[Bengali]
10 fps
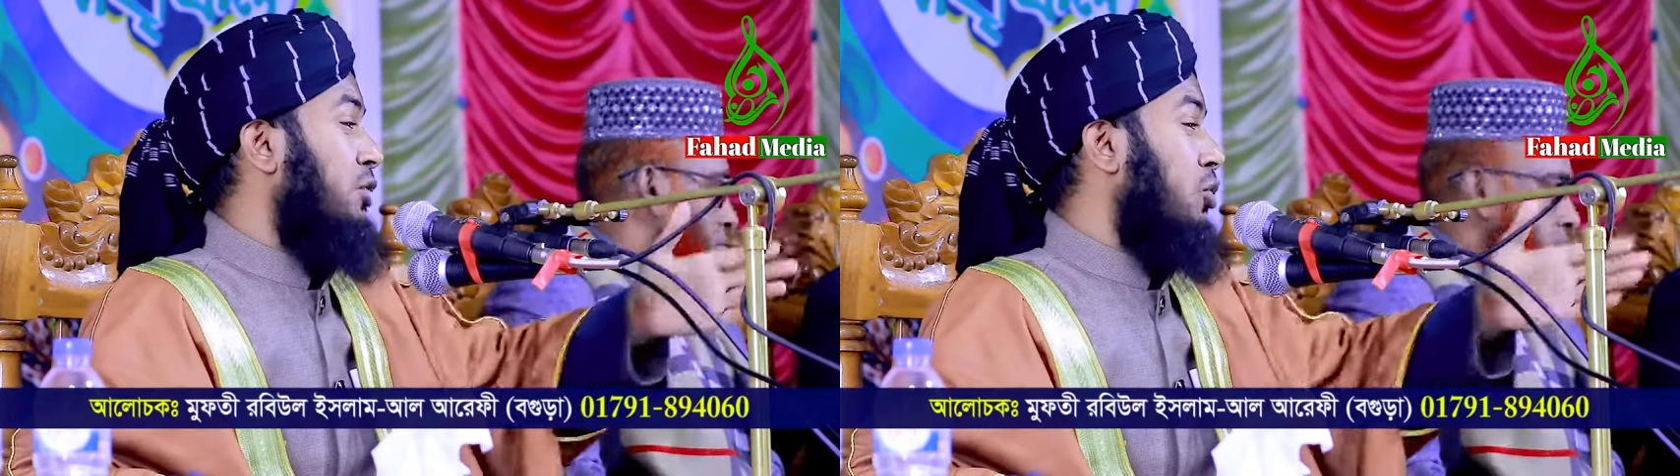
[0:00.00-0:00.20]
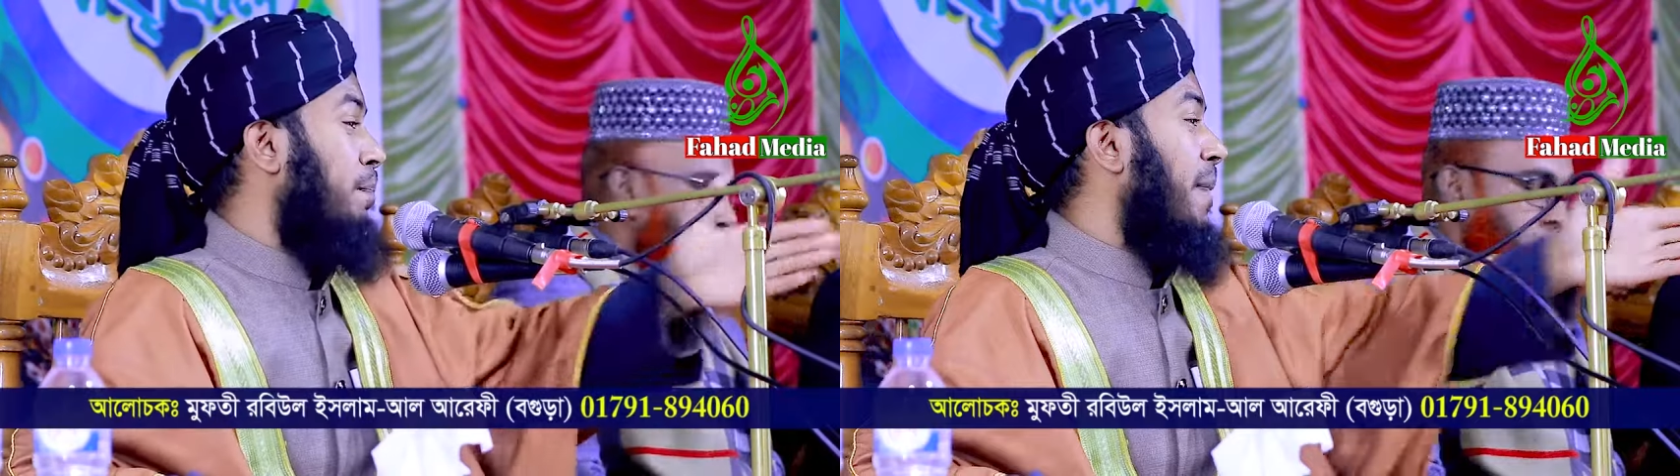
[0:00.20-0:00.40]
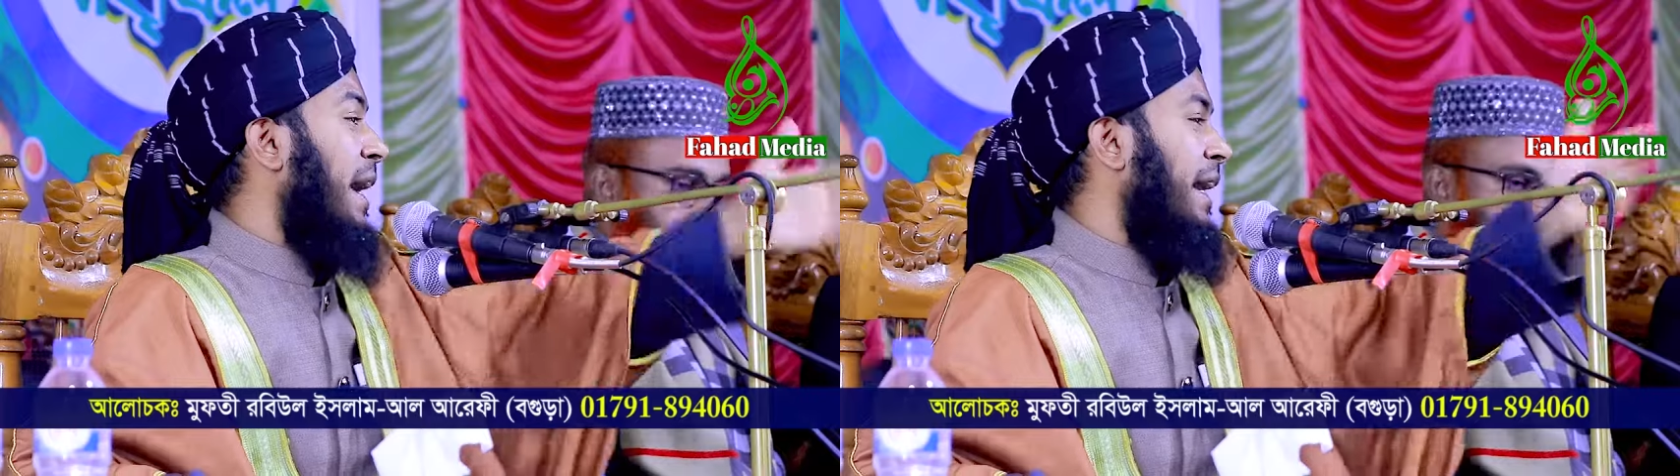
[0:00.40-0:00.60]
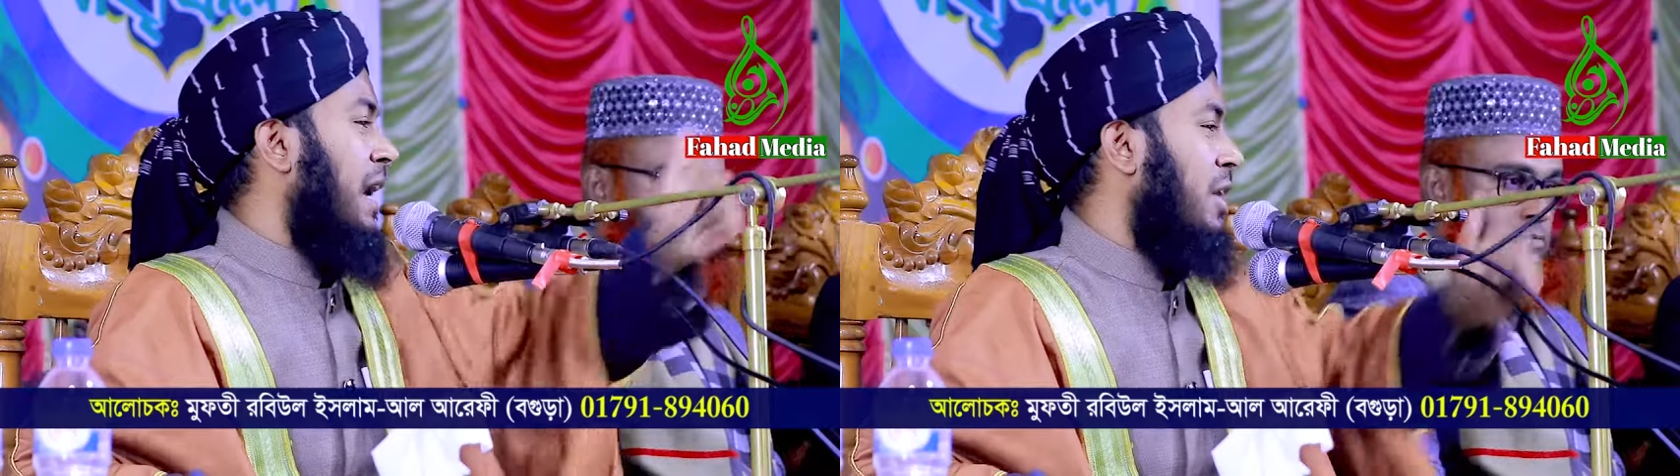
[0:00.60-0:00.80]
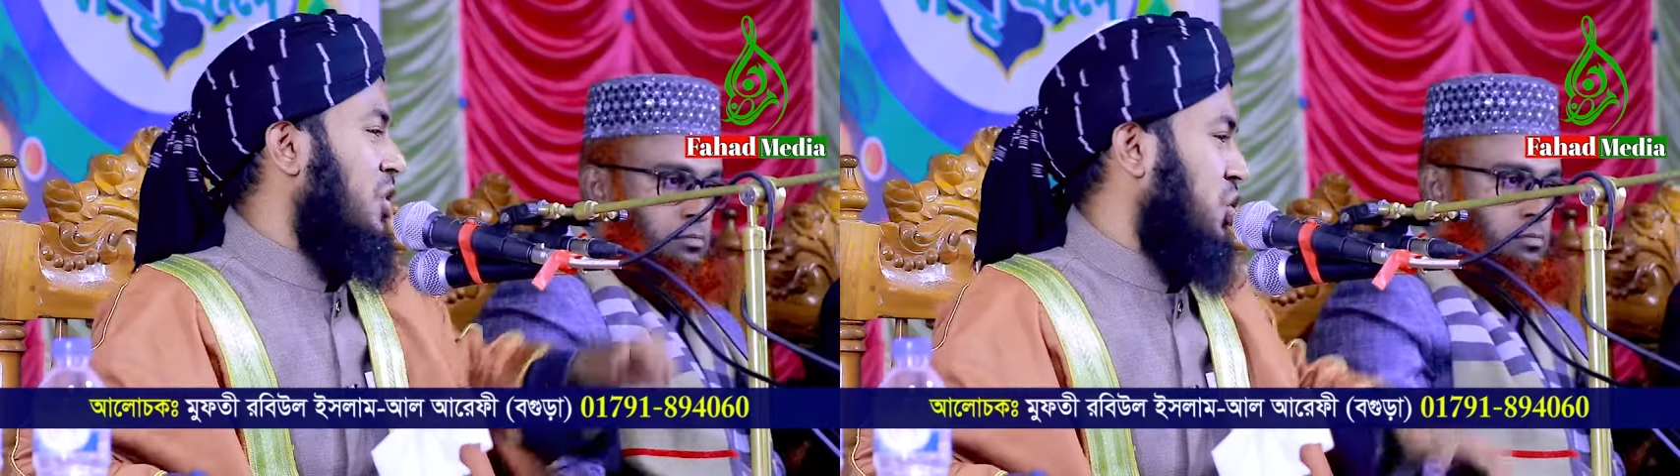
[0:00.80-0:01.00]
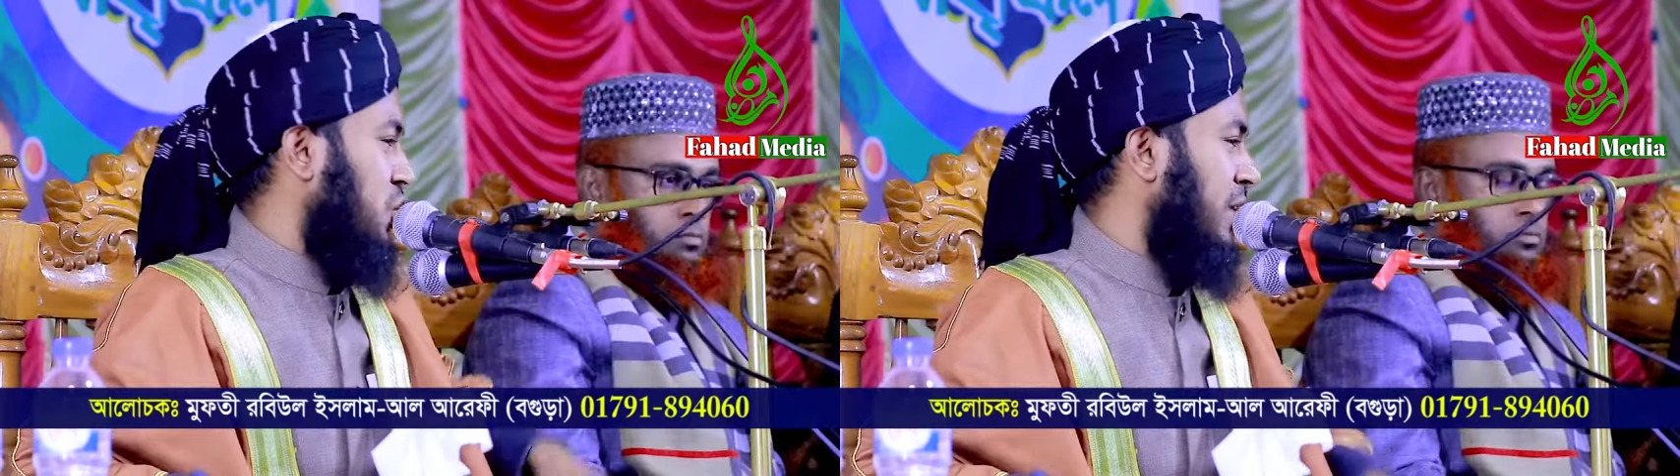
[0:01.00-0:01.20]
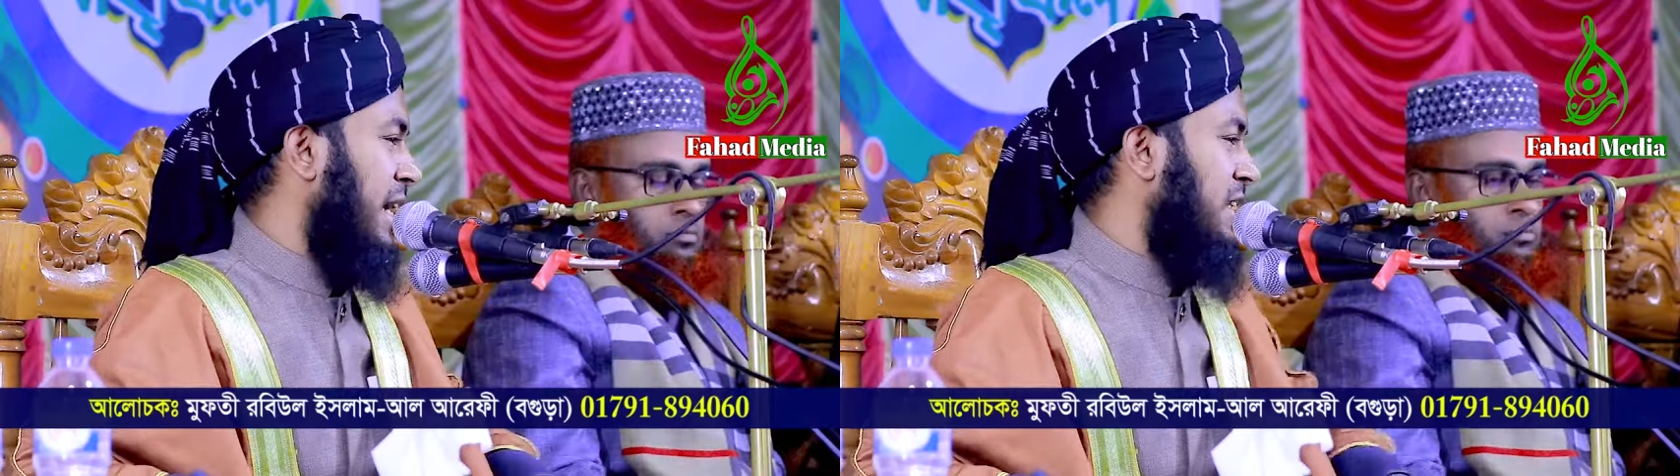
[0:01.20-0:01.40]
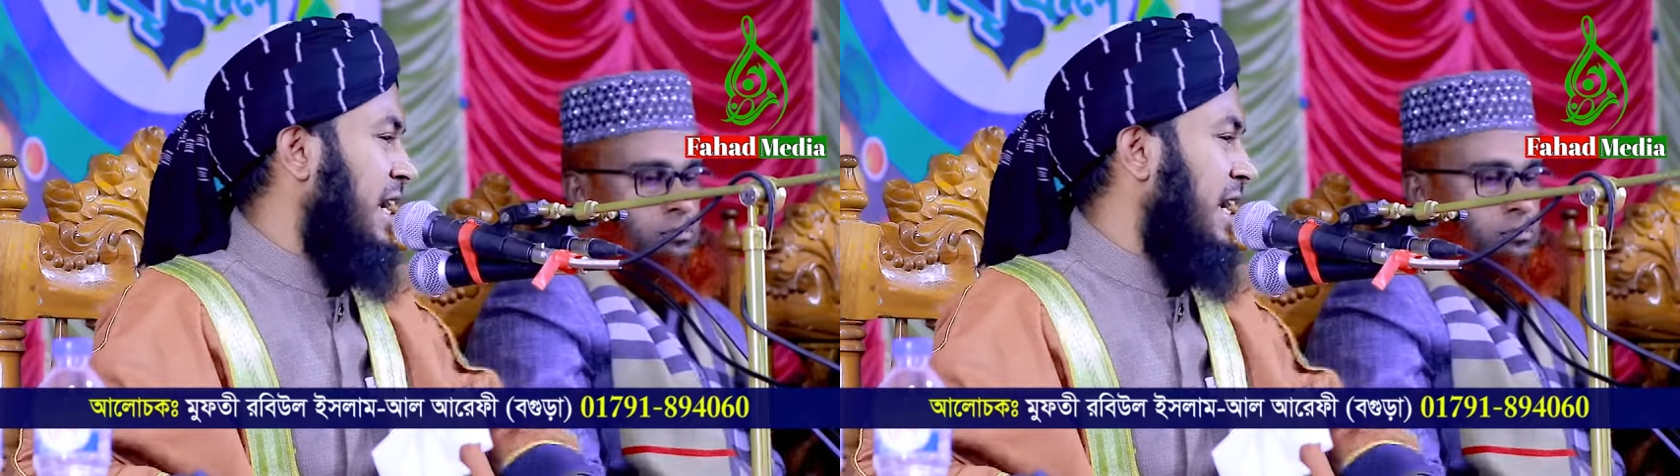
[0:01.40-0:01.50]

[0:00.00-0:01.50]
যেন পায়ের আওয়াজ শোনা